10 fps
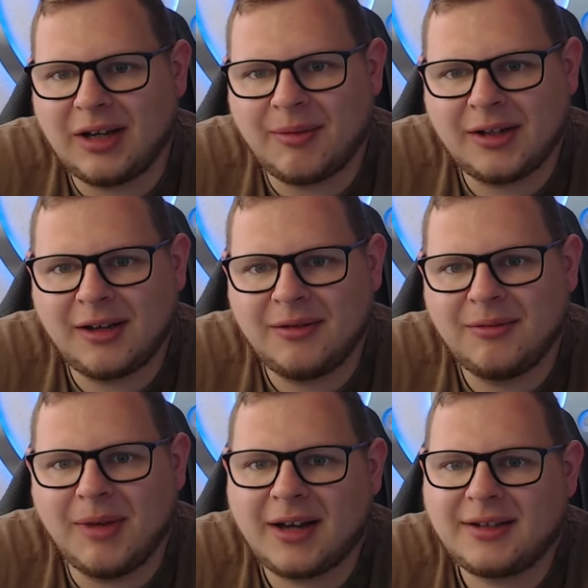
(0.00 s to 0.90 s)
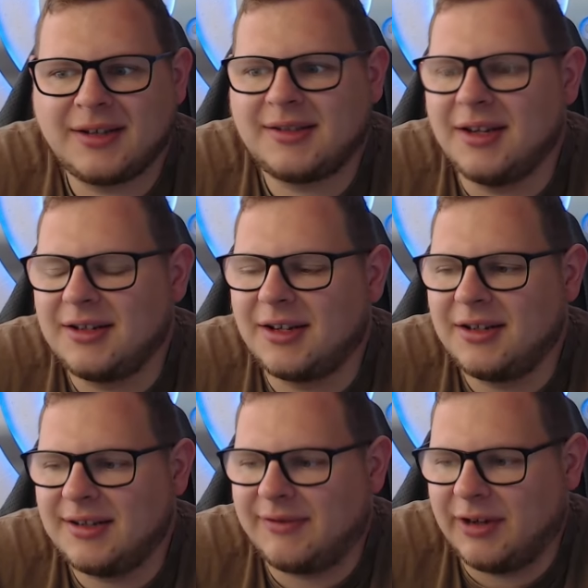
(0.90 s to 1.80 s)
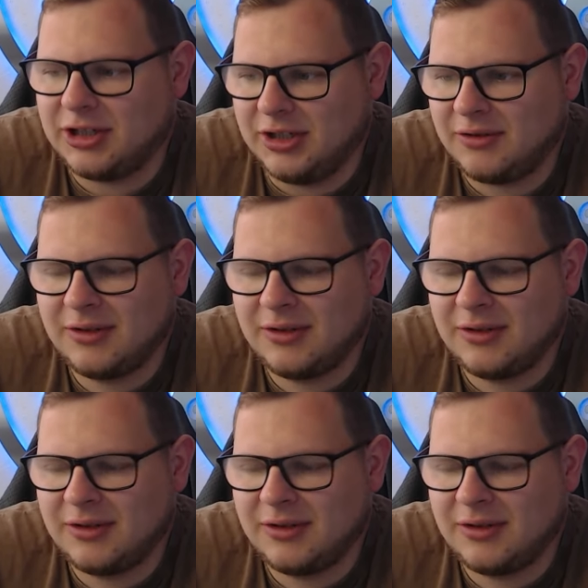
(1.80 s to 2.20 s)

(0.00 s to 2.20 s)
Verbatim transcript: aber dann merkt, dass dahinter eine 2 steht.